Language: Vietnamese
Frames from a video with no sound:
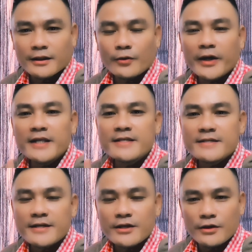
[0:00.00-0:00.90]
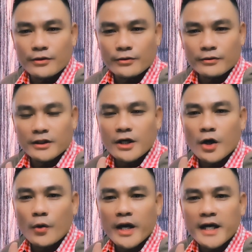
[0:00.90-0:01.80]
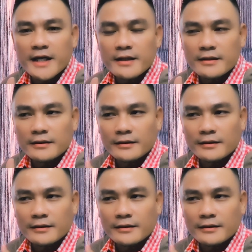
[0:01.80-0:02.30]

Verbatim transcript: Great to see you. Chữ great đó